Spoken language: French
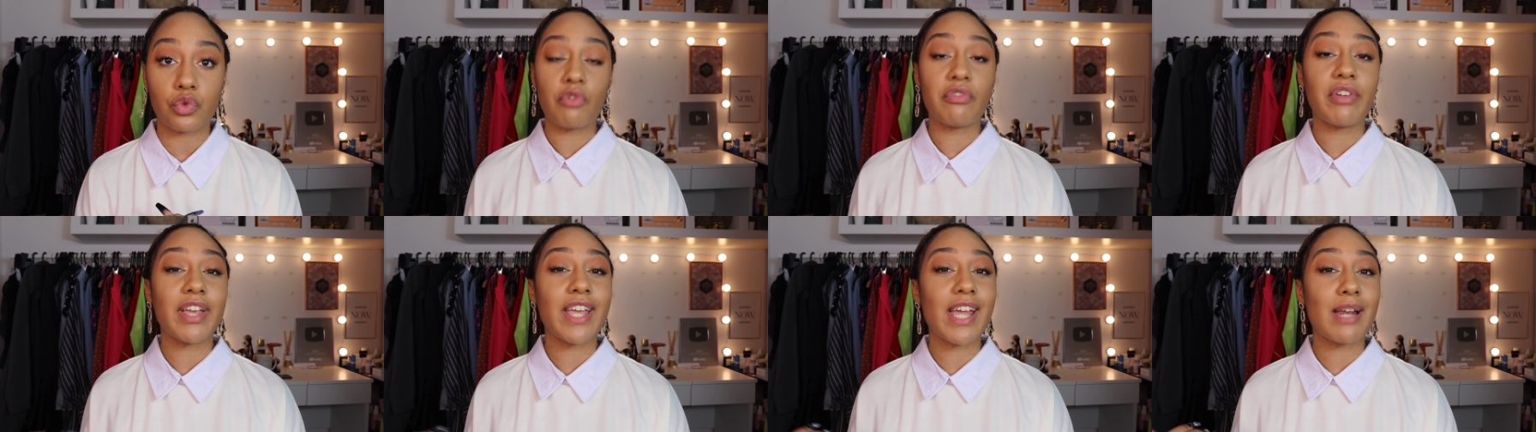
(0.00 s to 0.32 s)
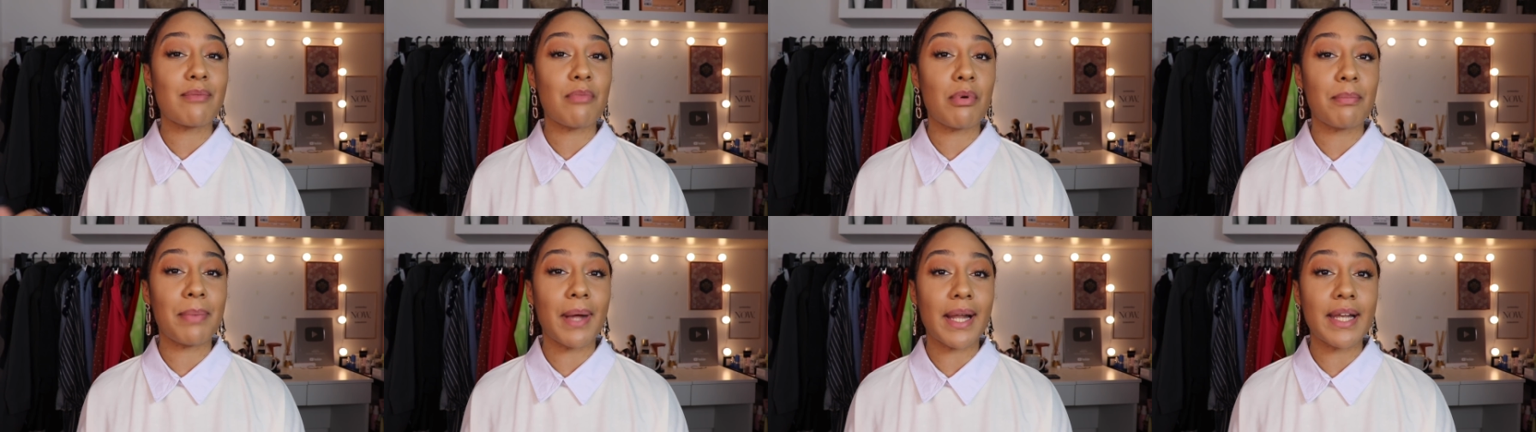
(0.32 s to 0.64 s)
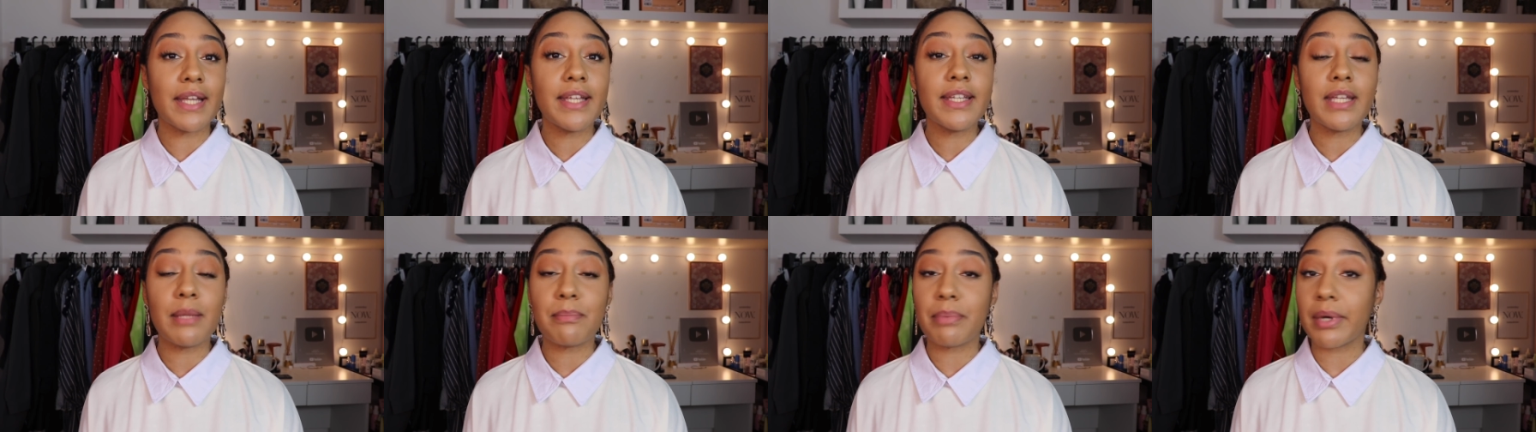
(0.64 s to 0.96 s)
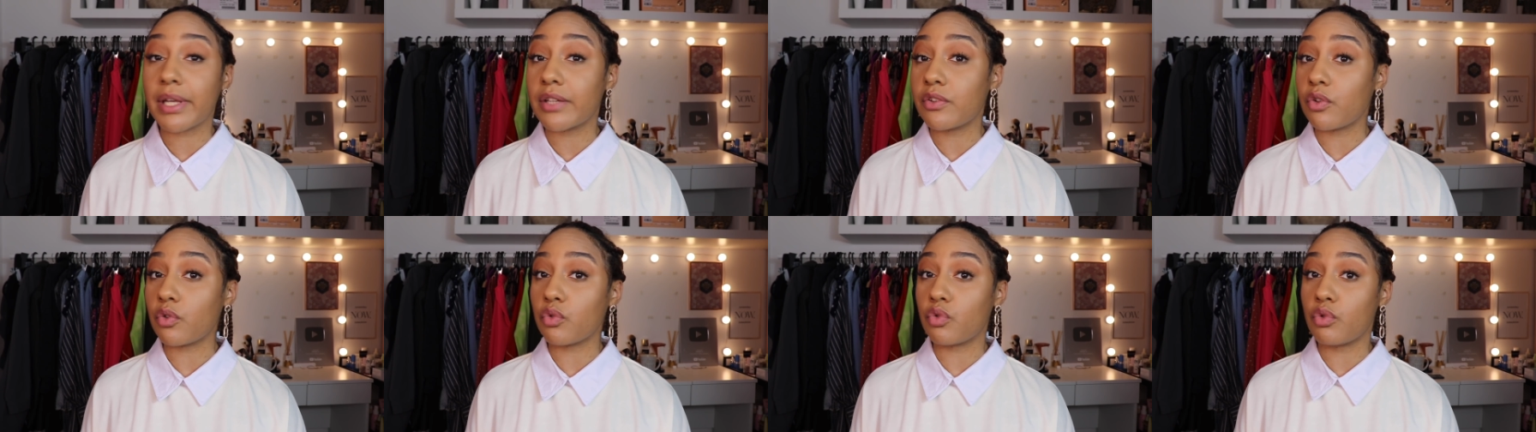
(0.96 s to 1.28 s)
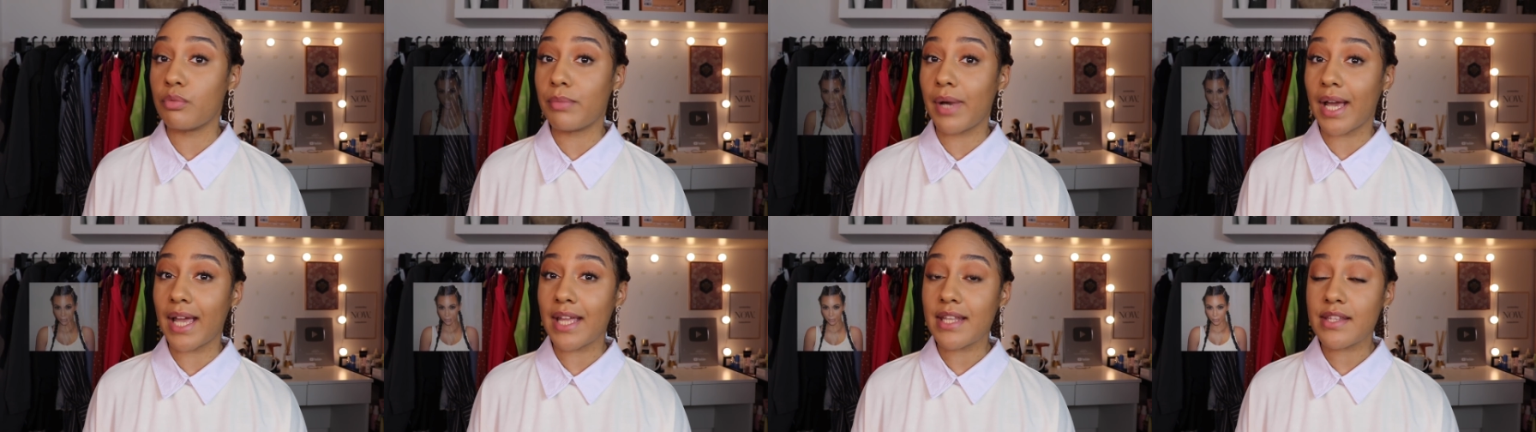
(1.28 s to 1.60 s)
On va également parler des prétendus
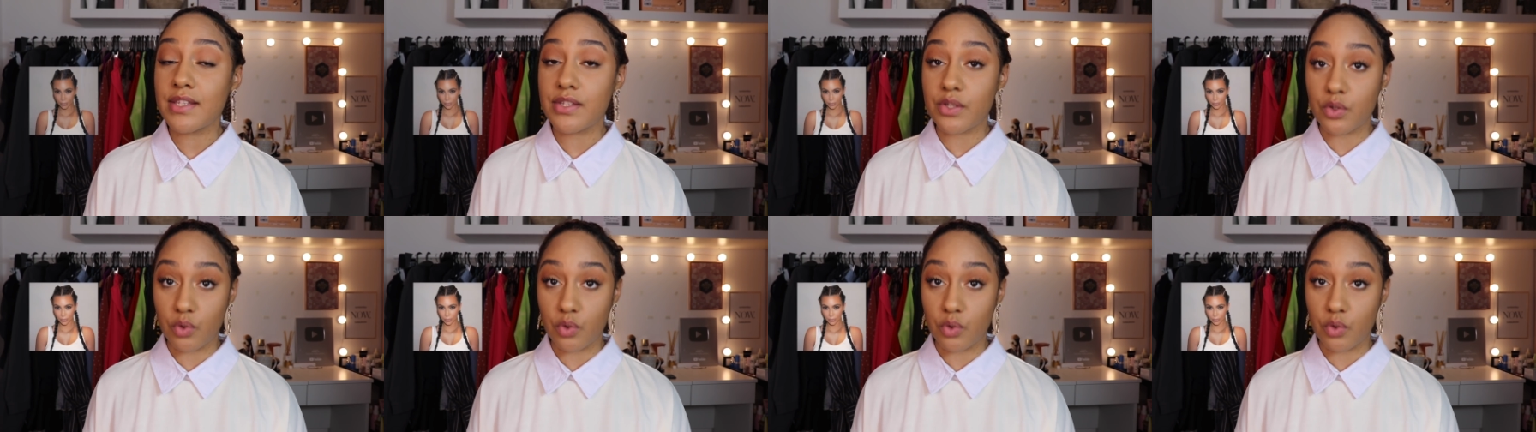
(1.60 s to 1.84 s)
breads